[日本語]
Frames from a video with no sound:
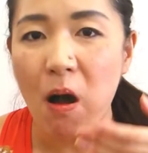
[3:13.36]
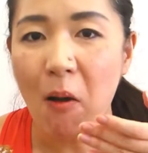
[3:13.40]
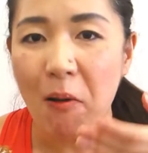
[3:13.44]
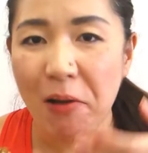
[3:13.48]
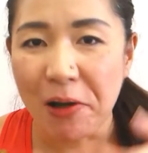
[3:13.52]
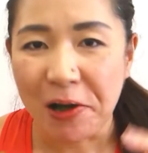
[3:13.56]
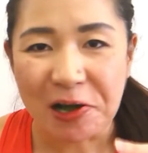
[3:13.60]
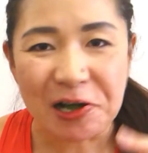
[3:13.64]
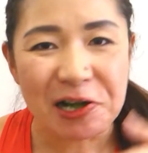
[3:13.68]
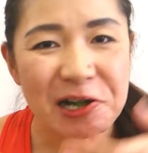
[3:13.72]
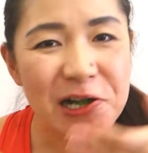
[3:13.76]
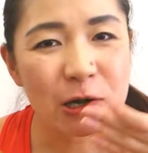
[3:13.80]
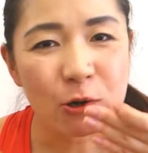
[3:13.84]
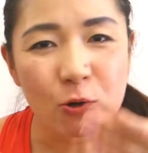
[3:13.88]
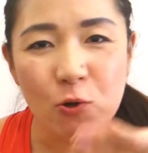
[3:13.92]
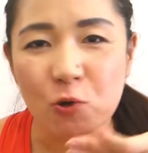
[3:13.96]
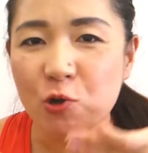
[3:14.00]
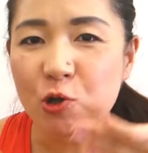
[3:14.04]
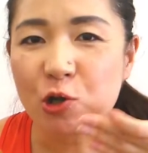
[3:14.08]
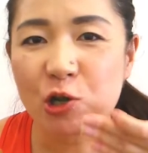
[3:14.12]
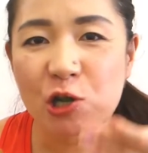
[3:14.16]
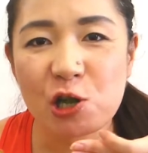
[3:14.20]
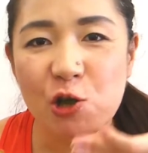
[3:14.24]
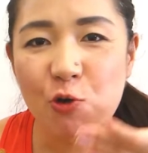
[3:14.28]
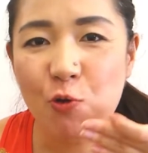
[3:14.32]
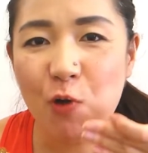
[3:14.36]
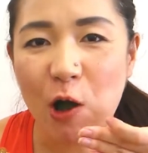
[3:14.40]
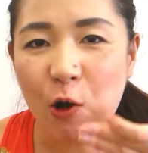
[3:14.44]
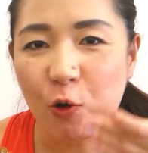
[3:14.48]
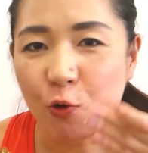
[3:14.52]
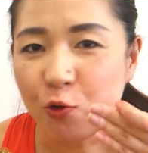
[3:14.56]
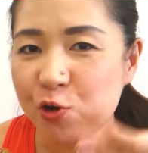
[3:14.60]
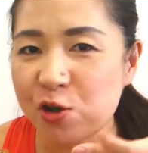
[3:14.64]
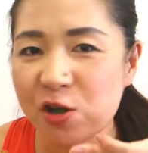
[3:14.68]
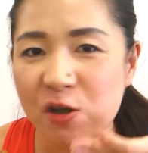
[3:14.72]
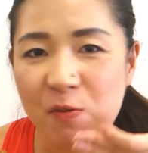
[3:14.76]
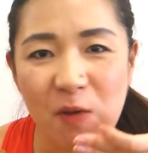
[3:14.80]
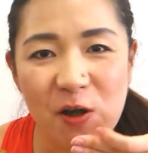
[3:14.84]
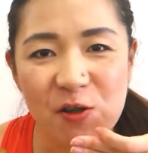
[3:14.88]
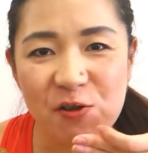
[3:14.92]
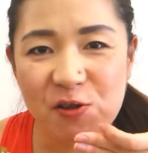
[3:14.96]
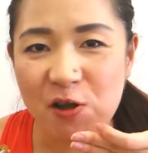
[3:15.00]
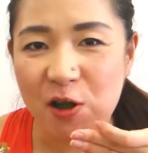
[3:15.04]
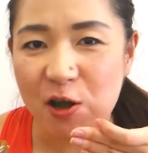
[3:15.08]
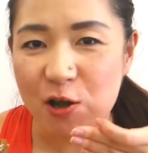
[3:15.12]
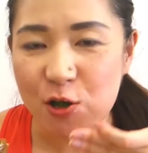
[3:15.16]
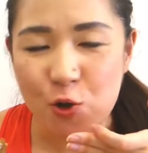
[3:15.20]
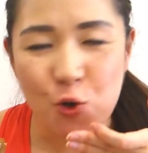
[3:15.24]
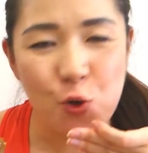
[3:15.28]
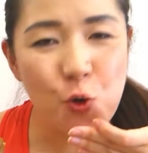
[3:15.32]
あこっちは宇治抹
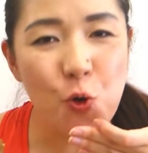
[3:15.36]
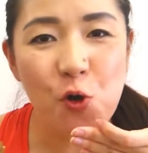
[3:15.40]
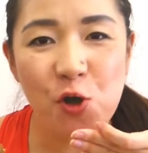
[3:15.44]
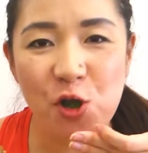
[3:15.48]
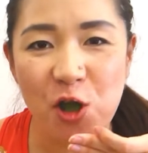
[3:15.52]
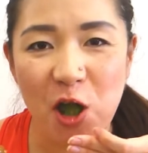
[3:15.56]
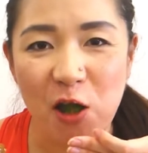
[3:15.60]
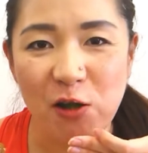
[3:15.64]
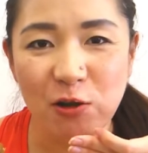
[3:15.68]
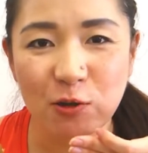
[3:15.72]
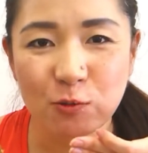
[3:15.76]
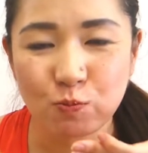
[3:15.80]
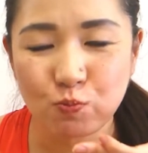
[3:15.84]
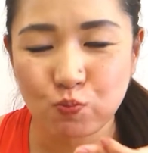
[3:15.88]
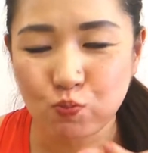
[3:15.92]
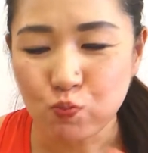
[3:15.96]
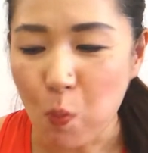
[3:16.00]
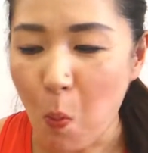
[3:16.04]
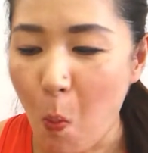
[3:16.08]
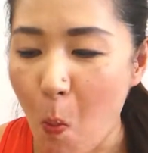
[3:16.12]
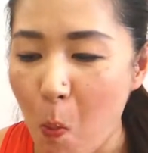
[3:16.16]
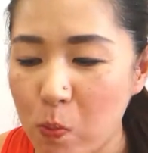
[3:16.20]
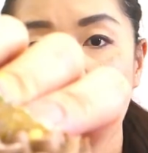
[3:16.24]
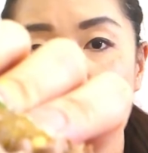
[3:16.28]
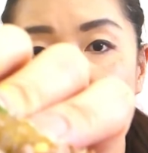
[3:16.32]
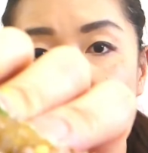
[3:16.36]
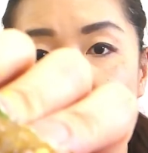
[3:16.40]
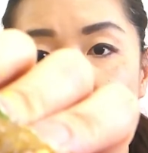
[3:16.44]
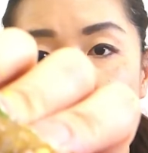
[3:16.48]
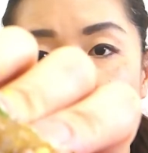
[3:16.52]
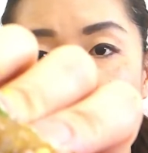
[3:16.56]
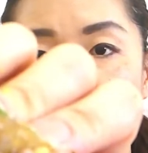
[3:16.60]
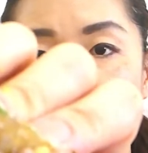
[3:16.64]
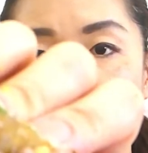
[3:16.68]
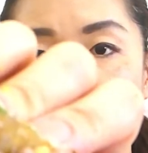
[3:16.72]
茶が強いです、まあ、